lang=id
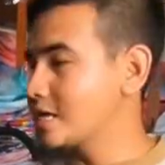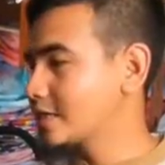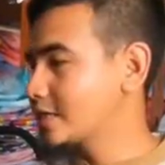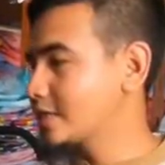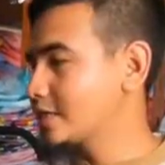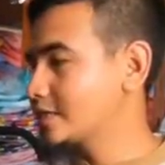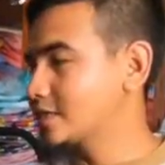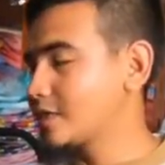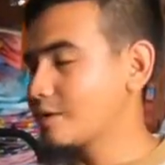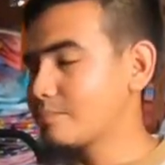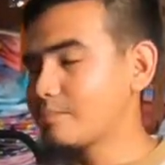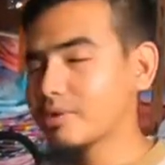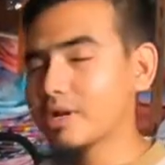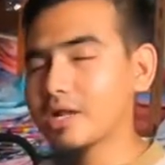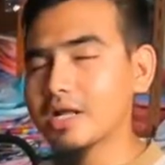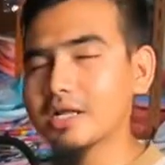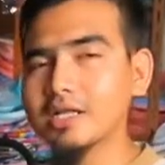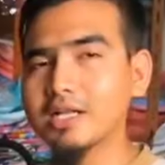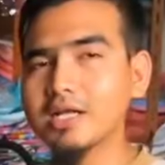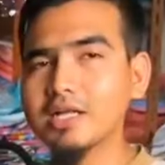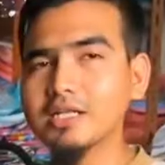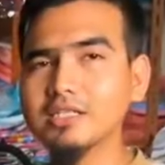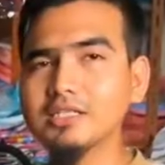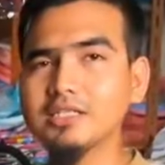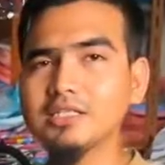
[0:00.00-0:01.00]
Kita
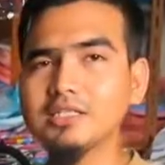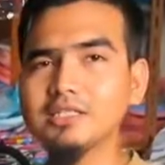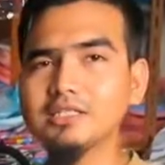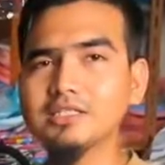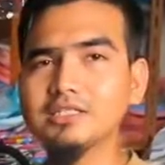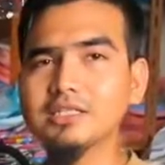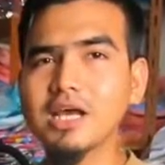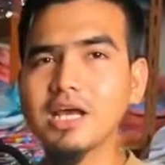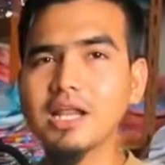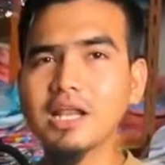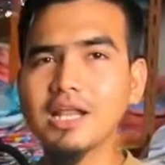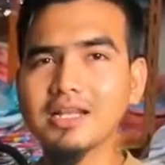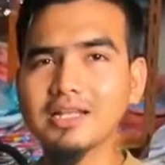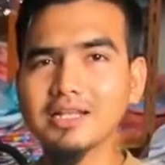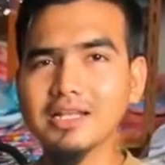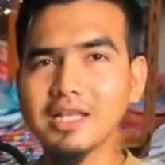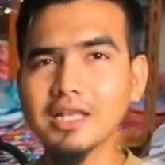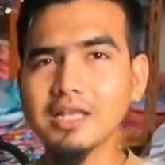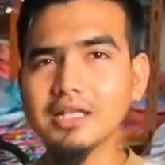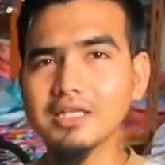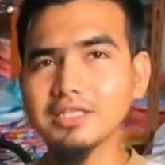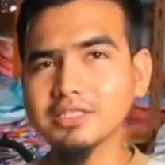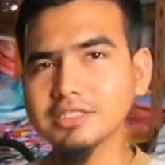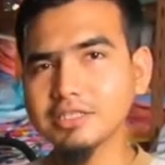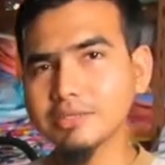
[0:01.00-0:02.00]
berada di Jalan
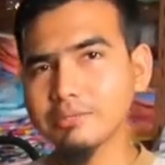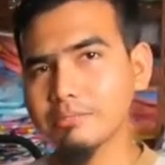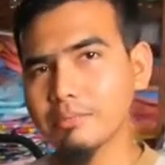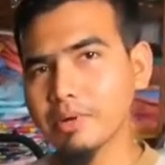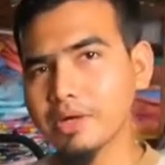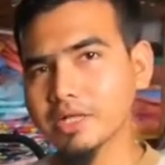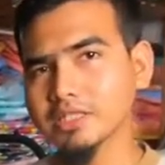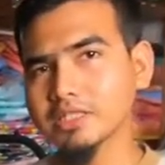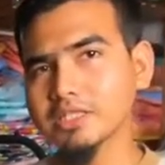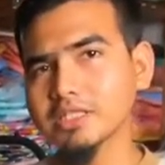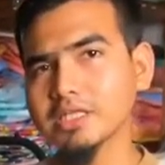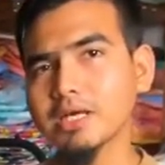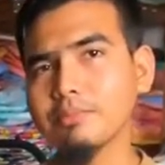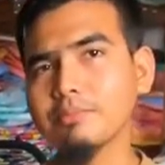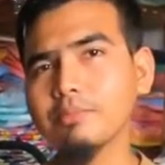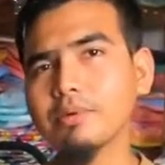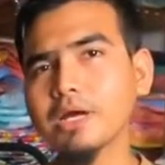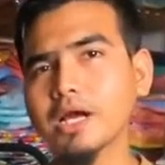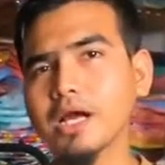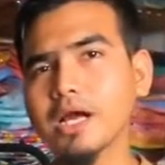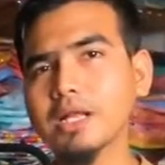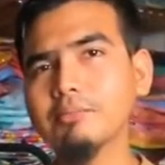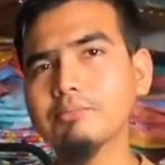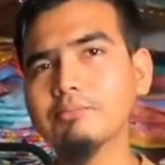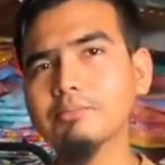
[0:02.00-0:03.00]
Deli Simpang Tiga
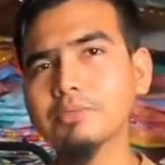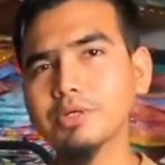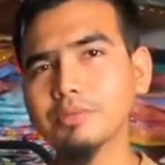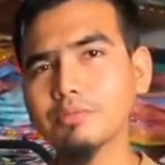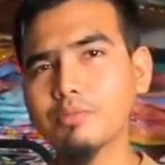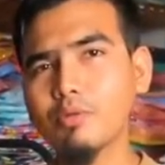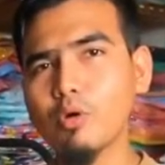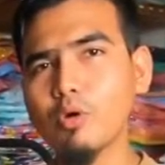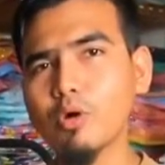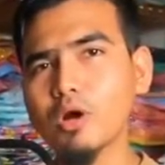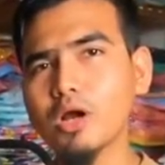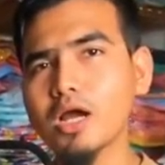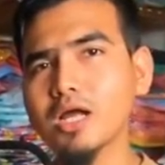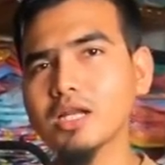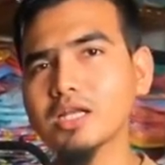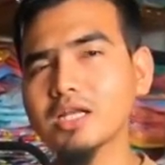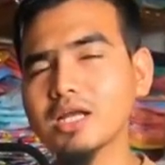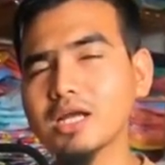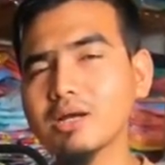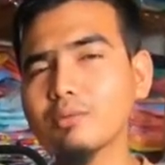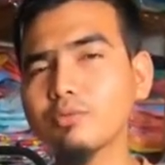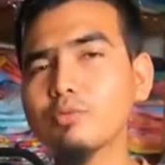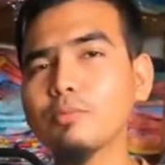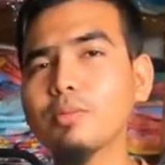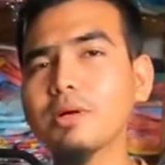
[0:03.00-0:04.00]
Pekan Perbongan
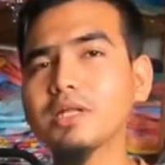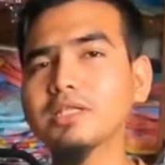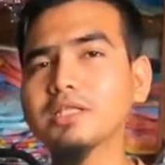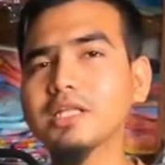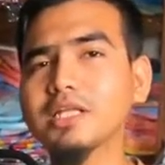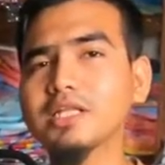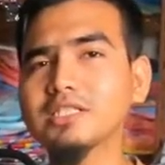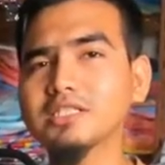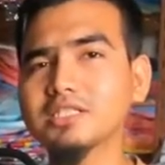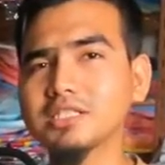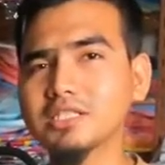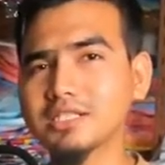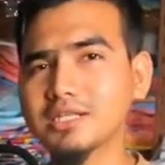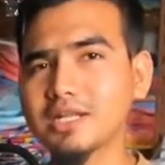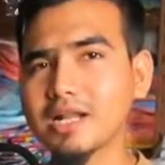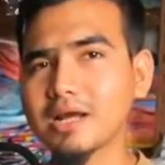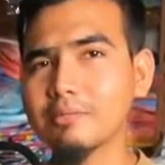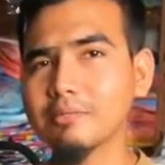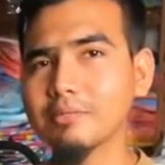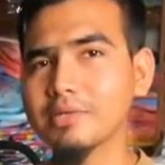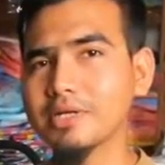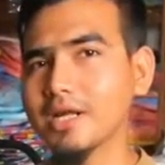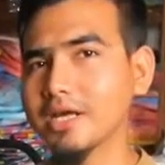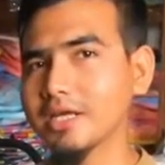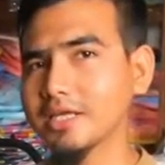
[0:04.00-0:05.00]
Kabupaten
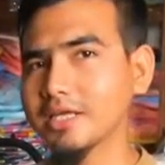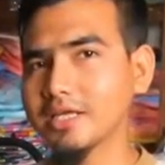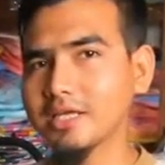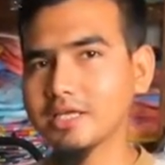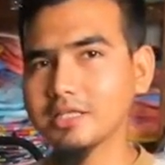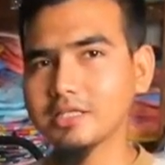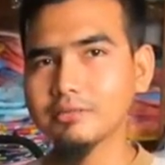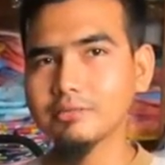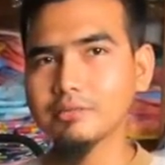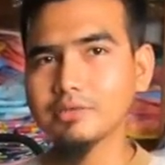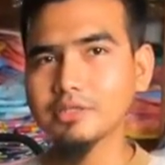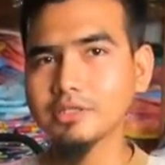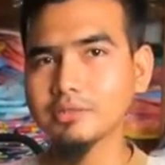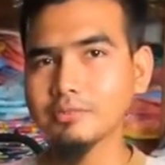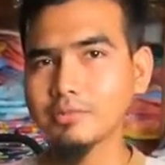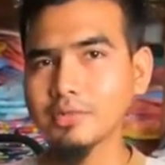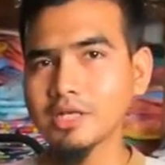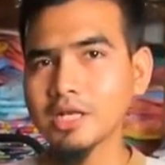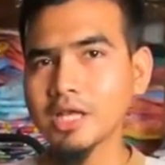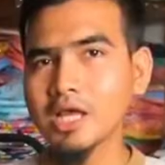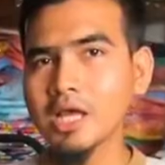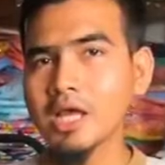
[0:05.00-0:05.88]
Serdang Bedagi ya, teman-teman.